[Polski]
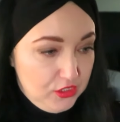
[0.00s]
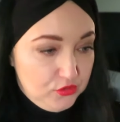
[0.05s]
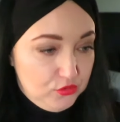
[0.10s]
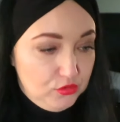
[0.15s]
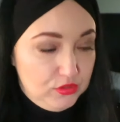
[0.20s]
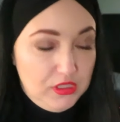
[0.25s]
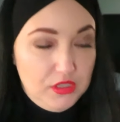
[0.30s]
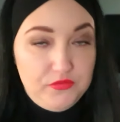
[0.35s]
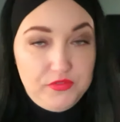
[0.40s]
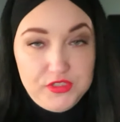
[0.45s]

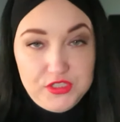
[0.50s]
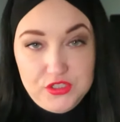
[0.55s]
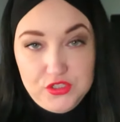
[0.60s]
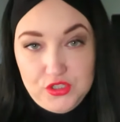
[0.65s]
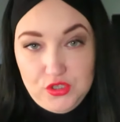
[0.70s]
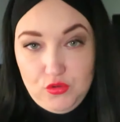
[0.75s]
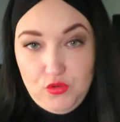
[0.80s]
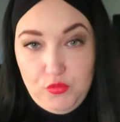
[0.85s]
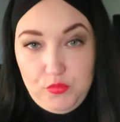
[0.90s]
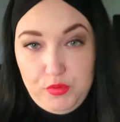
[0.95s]
Tutaj wiecie,
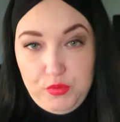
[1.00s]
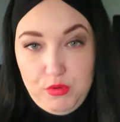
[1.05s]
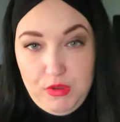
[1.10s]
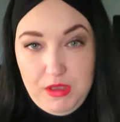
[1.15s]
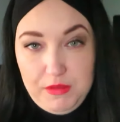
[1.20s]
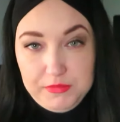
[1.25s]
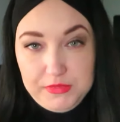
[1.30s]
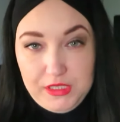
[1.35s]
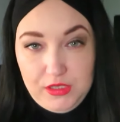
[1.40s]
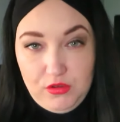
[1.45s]
że
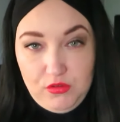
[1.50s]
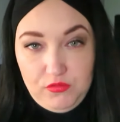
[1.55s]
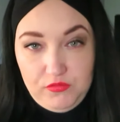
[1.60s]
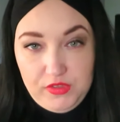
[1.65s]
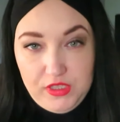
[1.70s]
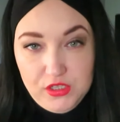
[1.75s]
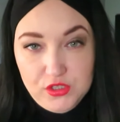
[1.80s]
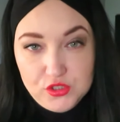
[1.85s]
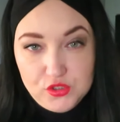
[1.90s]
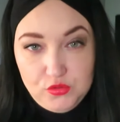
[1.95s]
kupiłam taką
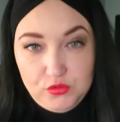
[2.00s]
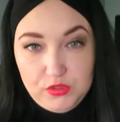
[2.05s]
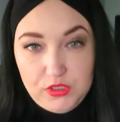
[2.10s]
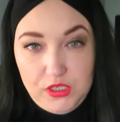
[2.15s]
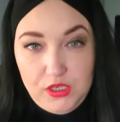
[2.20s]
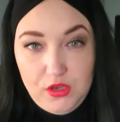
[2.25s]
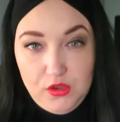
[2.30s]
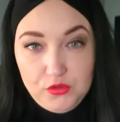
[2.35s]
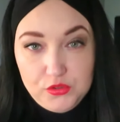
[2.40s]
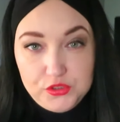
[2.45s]
większą
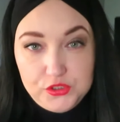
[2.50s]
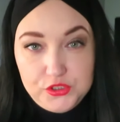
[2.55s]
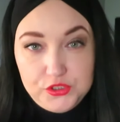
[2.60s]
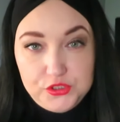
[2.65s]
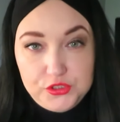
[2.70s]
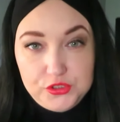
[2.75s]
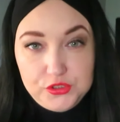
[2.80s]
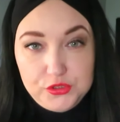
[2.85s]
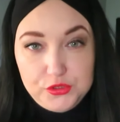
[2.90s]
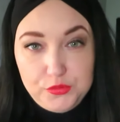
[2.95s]

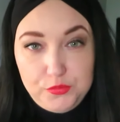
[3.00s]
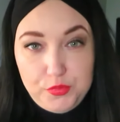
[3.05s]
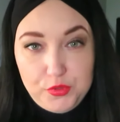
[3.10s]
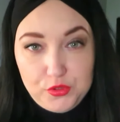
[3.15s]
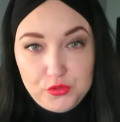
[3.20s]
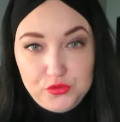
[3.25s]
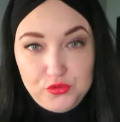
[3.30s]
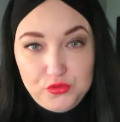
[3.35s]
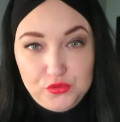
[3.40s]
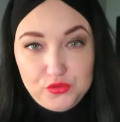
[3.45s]
ilość y,
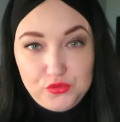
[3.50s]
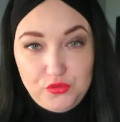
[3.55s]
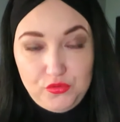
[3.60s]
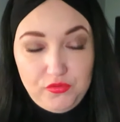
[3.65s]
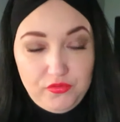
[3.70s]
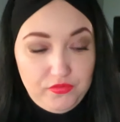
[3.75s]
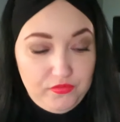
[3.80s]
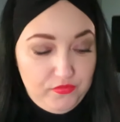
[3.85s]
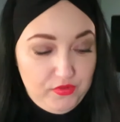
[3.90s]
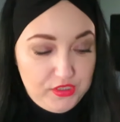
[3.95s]

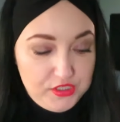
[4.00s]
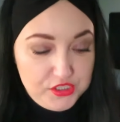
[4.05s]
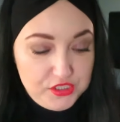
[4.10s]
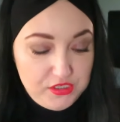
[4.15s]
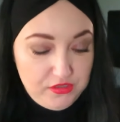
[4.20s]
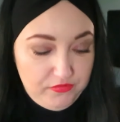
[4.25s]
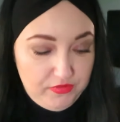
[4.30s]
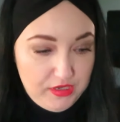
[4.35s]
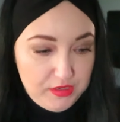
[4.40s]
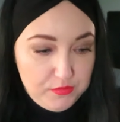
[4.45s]
produktów
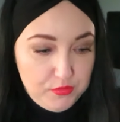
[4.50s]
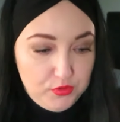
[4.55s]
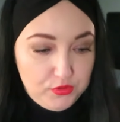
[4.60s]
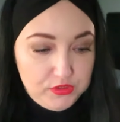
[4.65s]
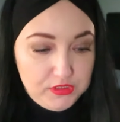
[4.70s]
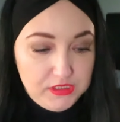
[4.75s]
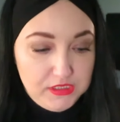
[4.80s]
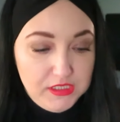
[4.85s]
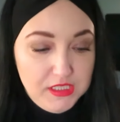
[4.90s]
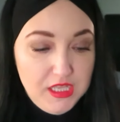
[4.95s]
właśnie
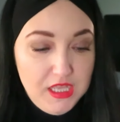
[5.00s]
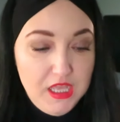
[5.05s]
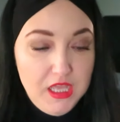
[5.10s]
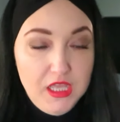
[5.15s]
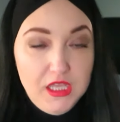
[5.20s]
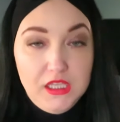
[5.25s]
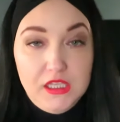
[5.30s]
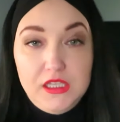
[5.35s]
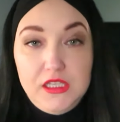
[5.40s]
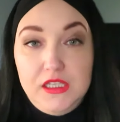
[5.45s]
Farmony
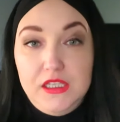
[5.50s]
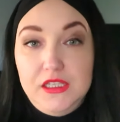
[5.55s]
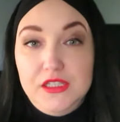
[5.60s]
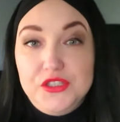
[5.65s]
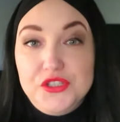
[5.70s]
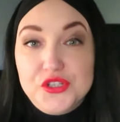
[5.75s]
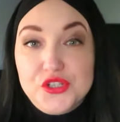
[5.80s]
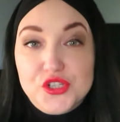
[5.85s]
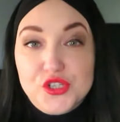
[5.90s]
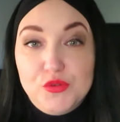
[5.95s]
i
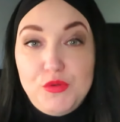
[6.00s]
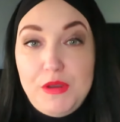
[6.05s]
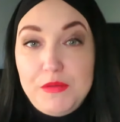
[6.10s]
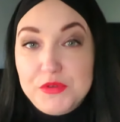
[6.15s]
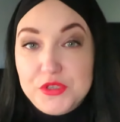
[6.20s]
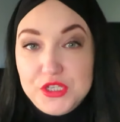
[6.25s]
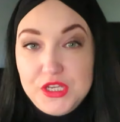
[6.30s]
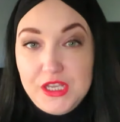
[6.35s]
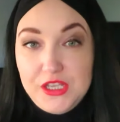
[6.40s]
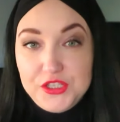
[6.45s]

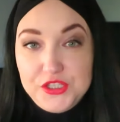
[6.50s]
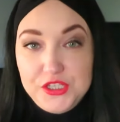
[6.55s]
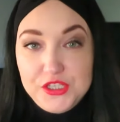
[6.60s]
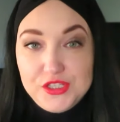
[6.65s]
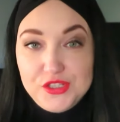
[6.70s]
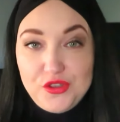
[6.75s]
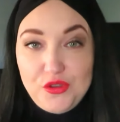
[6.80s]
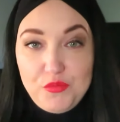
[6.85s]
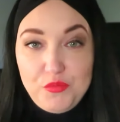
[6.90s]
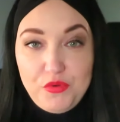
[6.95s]
cieszyłam się jak
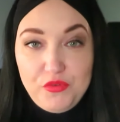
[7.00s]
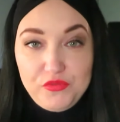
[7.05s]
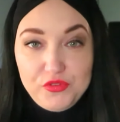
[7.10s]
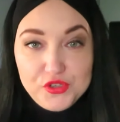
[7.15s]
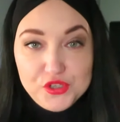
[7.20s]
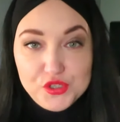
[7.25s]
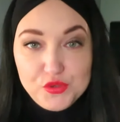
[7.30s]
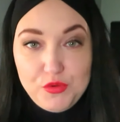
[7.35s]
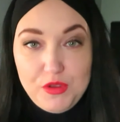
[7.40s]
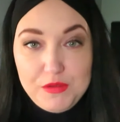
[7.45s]
dziecko, bo
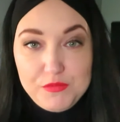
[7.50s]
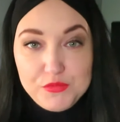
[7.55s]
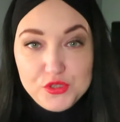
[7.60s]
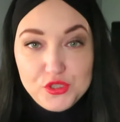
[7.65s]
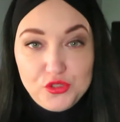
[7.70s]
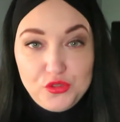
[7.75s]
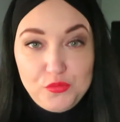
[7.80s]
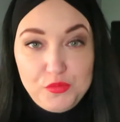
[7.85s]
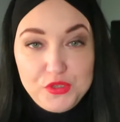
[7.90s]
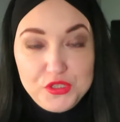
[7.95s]
wierzyłam, że
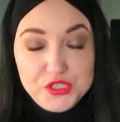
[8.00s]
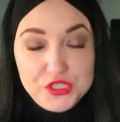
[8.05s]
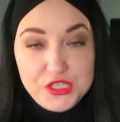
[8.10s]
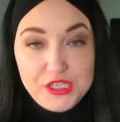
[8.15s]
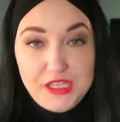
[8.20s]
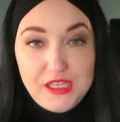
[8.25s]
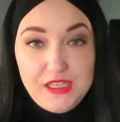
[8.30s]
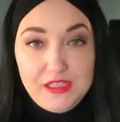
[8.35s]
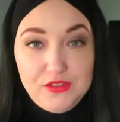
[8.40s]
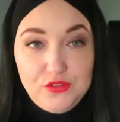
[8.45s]
to
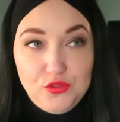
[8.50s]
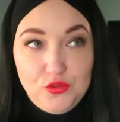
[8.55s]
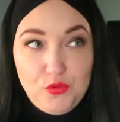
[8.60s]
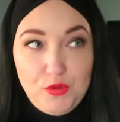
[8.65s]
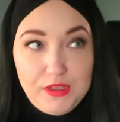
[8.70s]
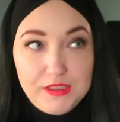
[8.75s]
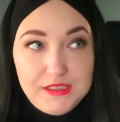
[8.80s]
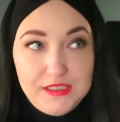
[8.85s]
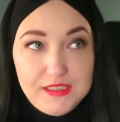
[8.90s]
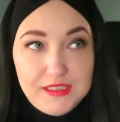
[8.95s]
będzie
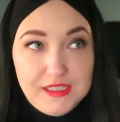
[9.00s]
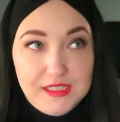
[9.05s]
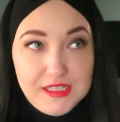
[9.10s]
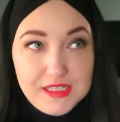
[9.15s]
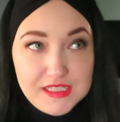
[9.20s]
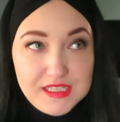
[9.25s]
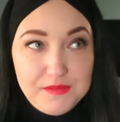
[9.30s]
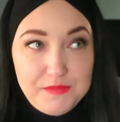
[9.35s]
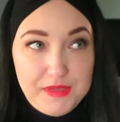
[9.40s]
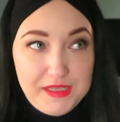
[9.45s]
dokładnie taka
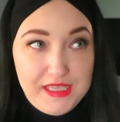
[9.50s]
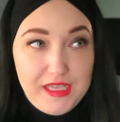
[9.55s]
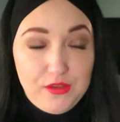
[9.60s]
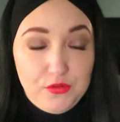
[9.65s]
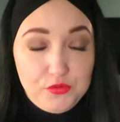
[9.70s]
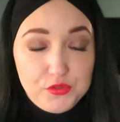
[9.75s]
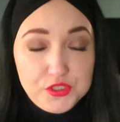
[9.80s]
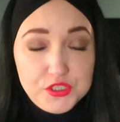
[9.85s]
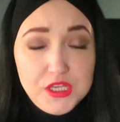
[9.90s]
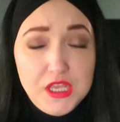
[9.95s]
sama
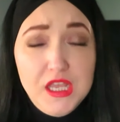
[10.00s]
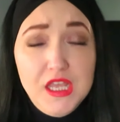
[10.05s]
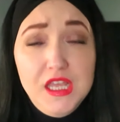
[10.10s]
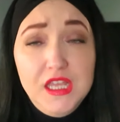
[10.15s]
jakość.